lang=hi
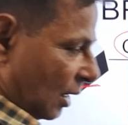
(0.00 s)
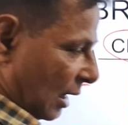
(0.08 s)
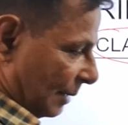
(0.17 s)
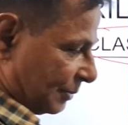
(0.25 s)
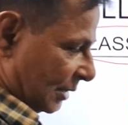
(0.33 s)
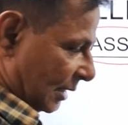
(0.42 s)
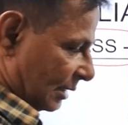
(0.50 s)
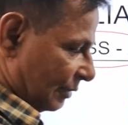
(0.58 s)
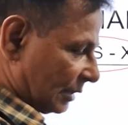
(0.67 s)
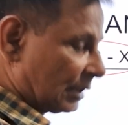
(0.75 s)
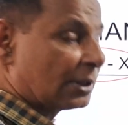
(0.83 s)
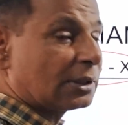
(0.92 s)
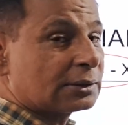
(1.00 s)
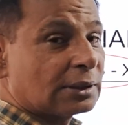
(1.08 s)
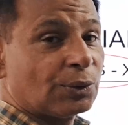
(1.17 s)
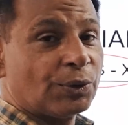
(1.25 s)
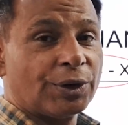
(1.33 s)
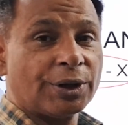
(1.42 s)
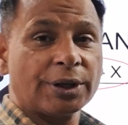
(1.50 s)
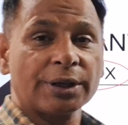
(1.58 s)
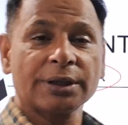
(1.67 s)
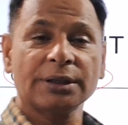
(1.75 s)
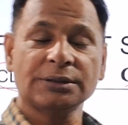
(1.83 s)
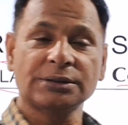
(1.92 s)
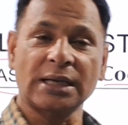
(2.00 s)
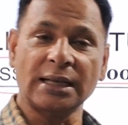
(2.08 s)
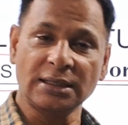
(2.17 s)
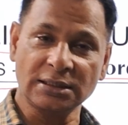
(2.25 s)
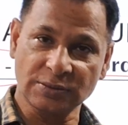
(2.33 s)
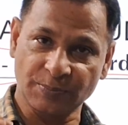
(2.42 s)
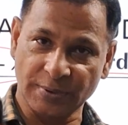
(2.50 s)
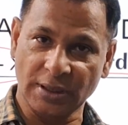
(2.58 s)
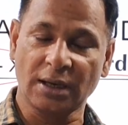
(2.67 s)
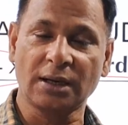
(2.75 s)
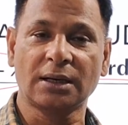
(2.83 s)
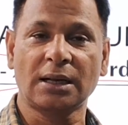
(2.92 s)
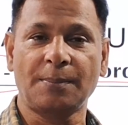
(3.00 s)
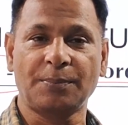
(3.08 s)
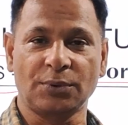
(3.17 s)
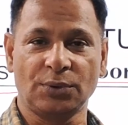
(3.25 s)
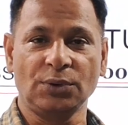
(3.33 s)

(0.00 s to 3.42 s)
आपसे एक निवेदन करते हुए कि चैनल्स पे अगर आप